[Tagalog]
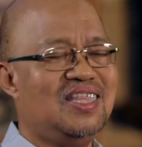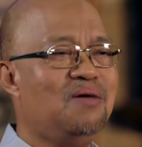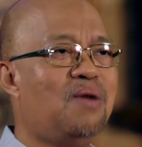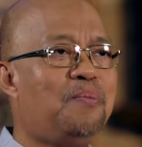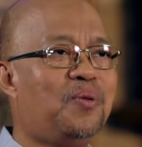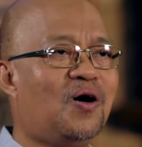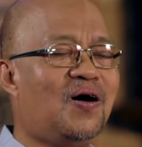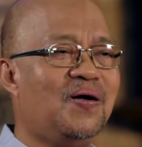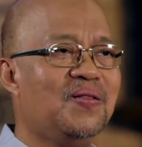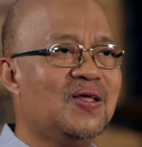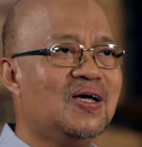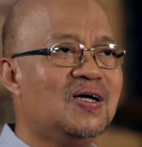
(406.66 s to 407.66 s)
Di ba
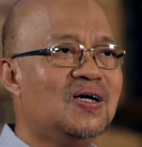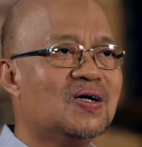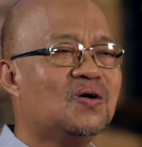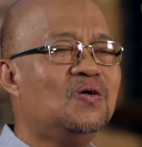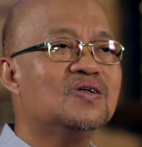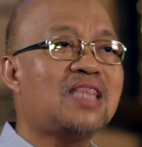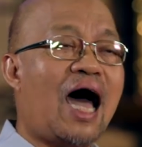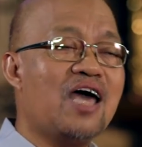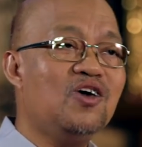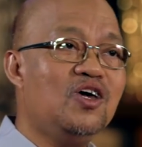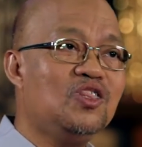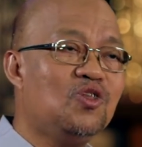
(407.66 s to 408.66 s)
po? kung
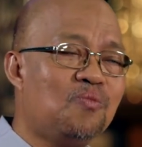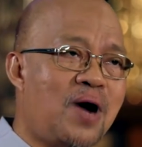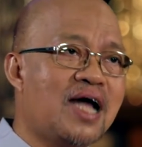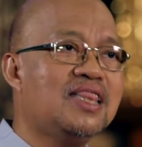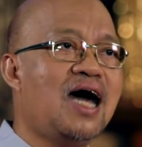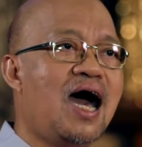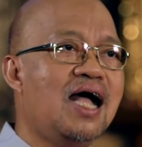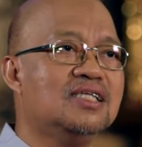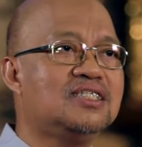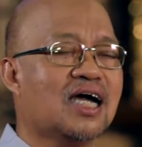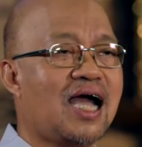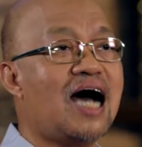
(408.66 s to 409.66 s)
tayo'y
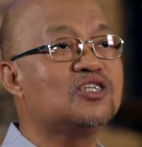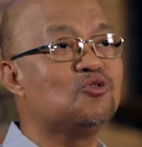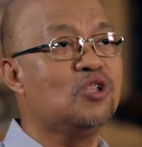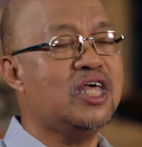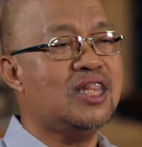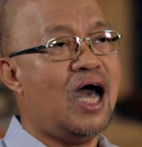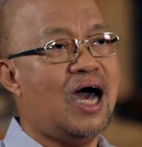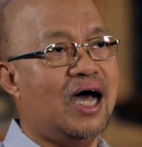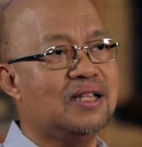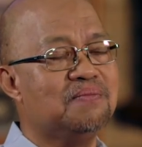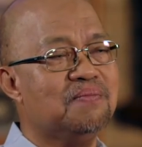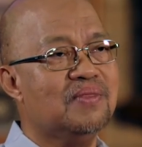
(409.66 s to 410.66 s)
dumadaan sa
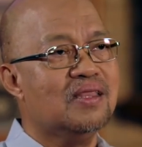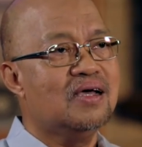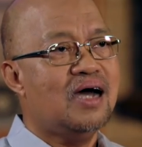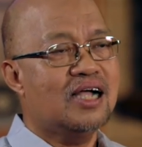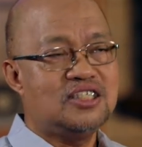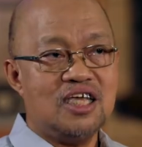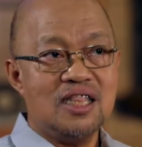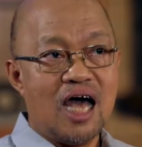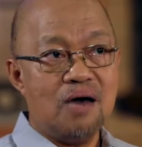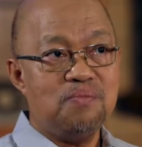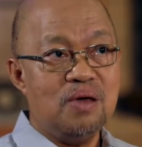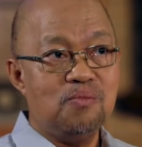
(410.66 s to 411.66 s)
gasolinahan at
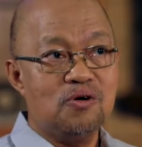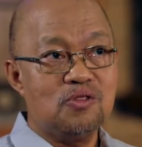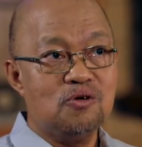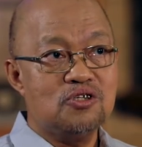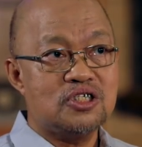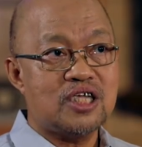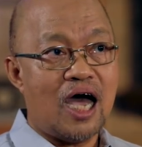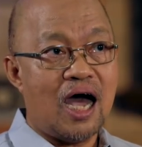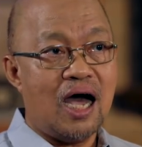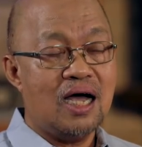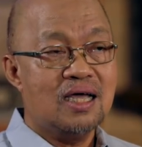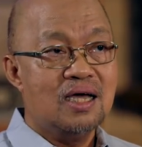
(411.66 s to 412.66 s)
sinabi mo dun
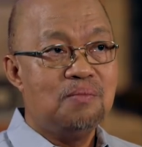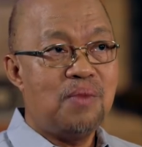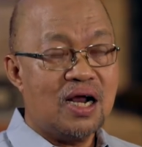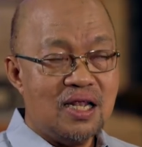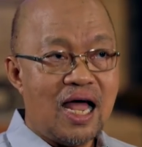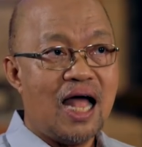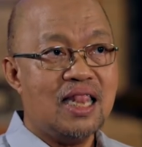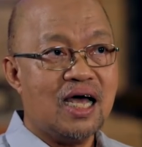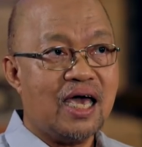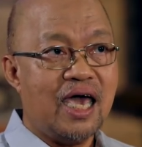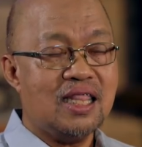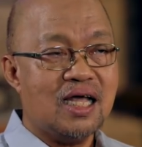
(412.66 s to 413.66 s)
sa
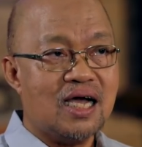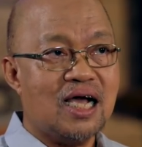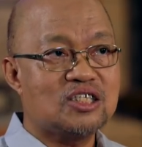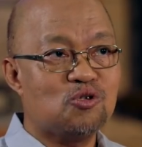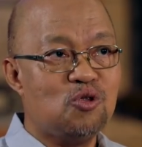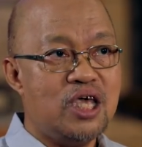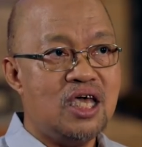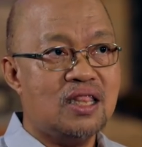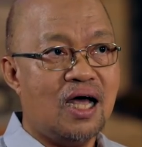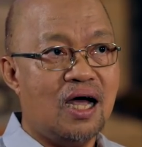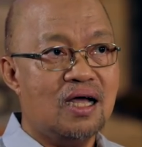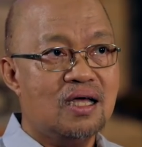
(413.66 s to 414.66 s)
maglalagay ng
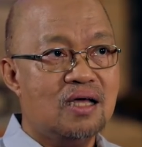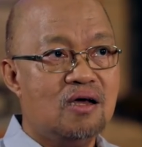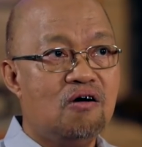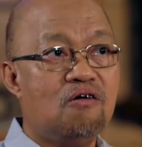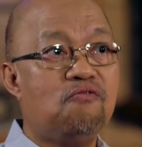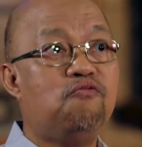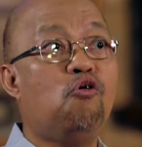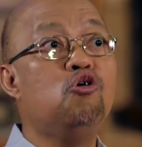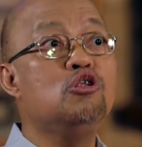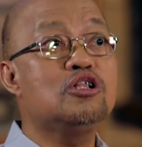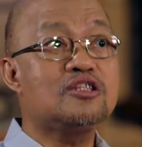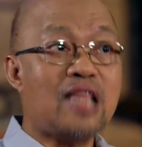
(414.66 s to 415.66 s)
gasolina,
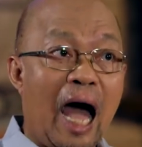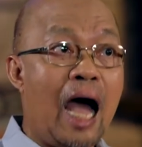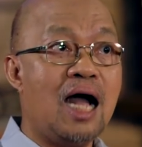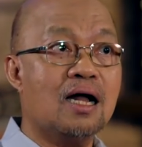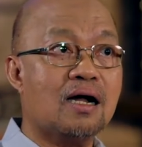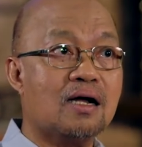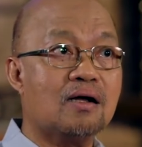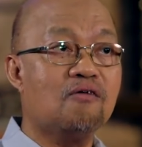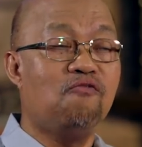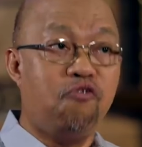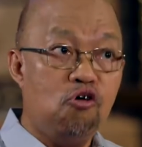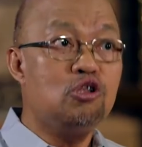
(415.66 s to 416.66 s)
full tank,
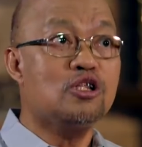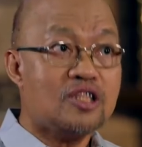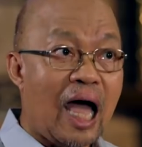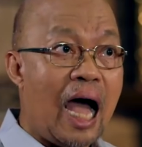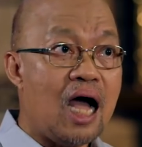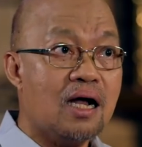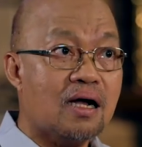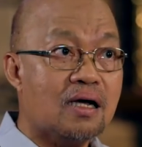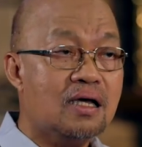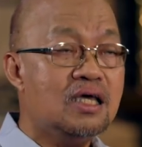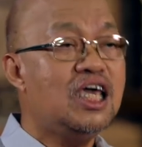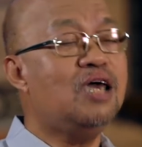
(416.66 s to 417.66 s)
full tank.
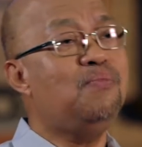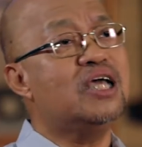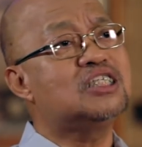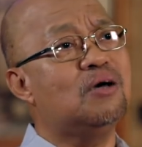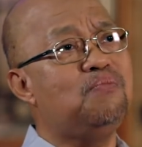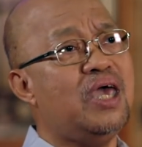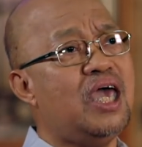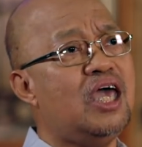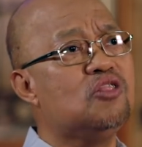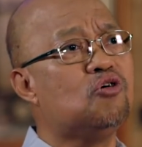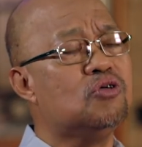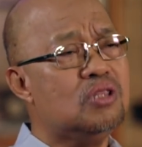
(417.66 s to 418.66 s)
Ibig
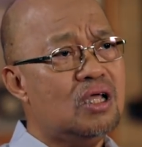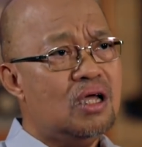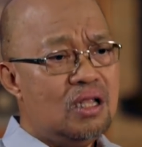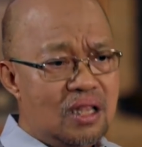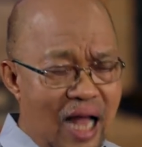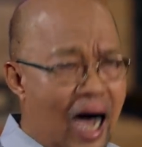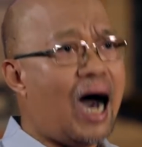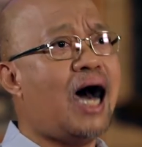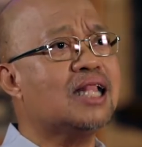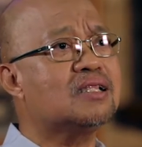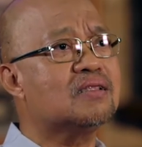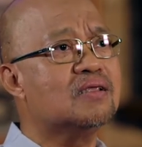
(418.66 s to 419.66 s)
sabihin nun,
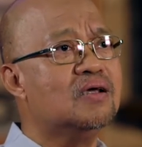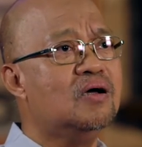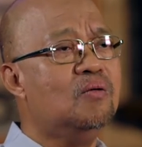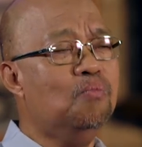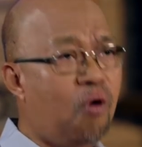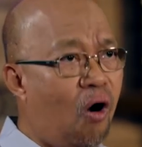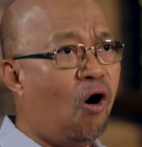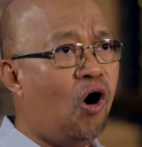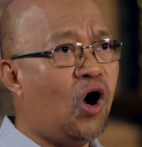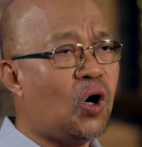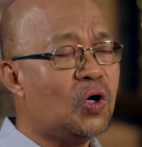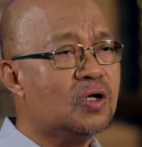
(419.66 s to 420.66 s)
lahat,
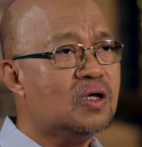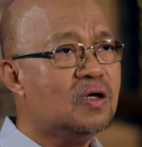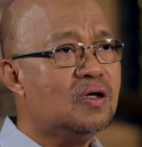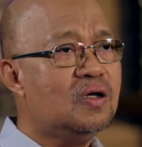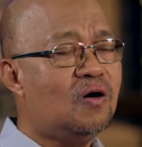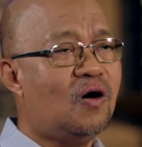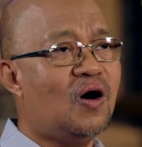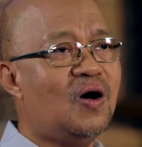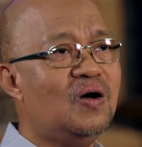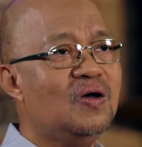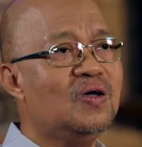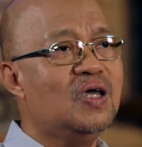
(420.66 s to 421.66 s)
buo.
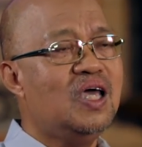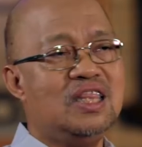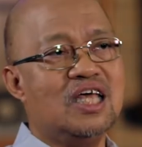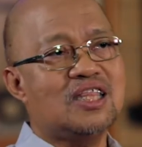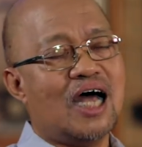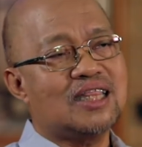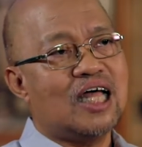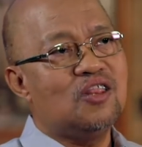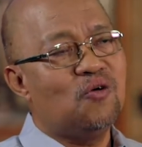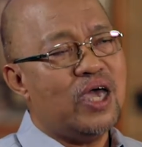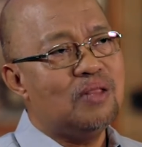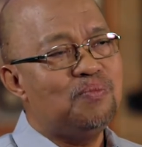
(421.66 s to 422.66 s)
Oh, hindi
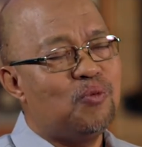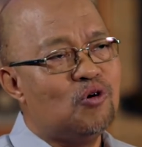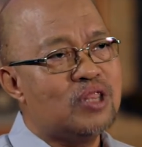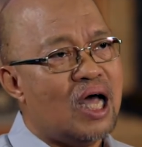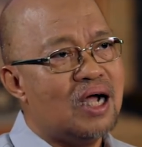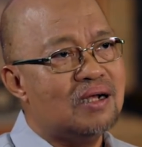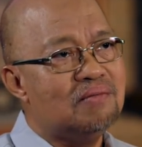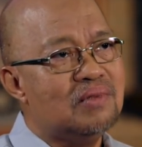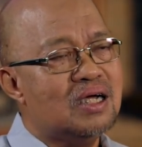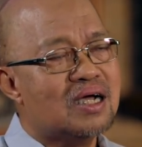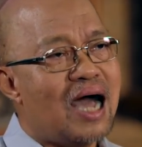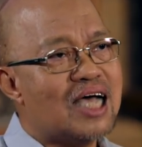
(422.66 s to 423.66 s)
tatanungin po
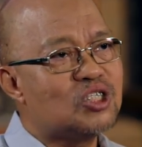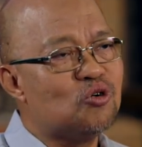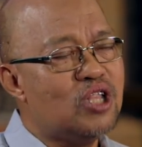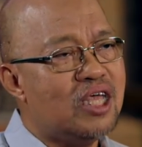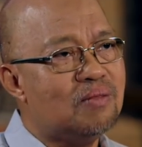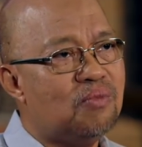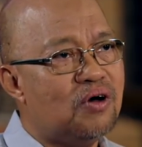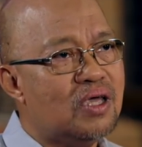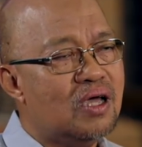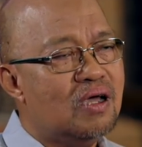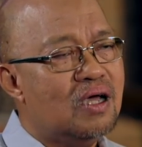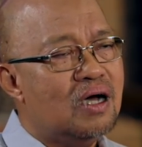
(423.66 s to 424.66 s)
ng gasoline boy,
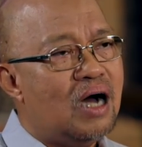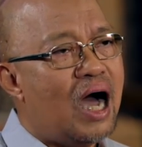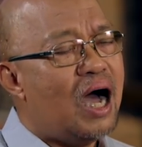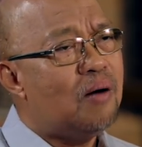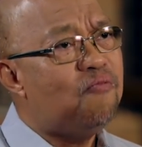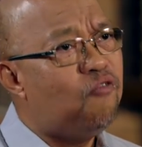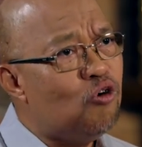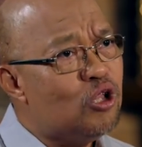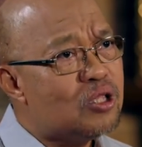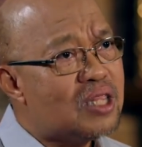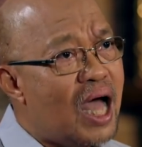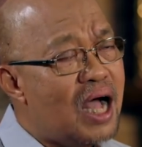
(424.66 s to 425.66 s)
ah,
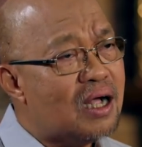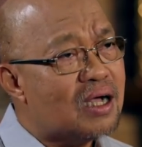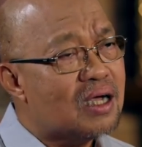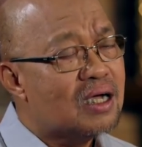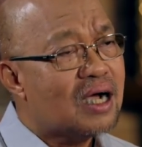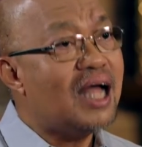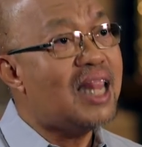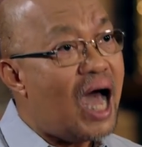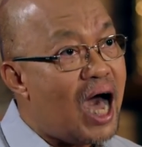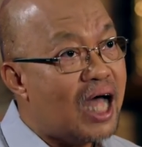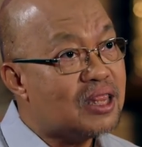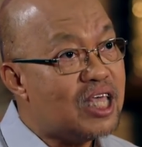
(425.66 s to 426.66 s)
full tank,
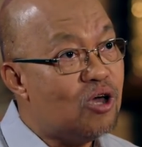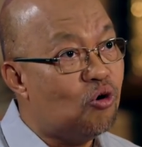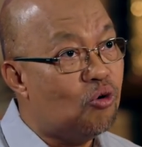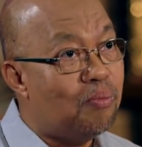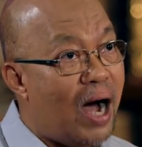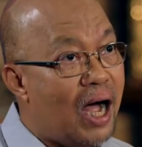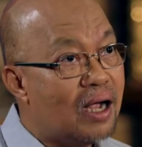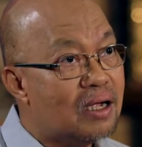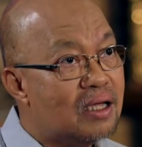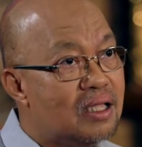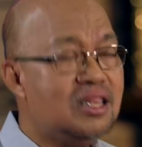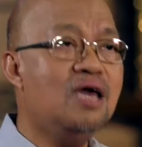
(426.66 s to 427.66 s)
kalahati ho ba?
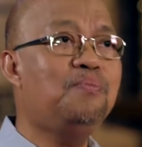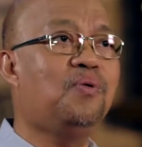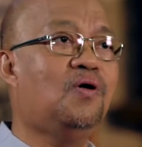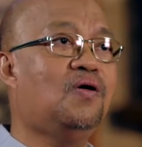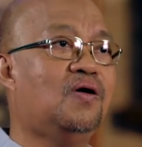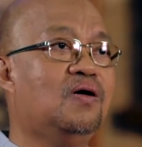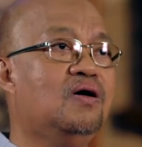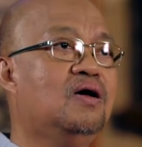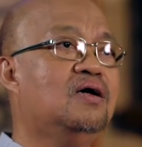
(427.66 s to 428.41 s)
Hindi po.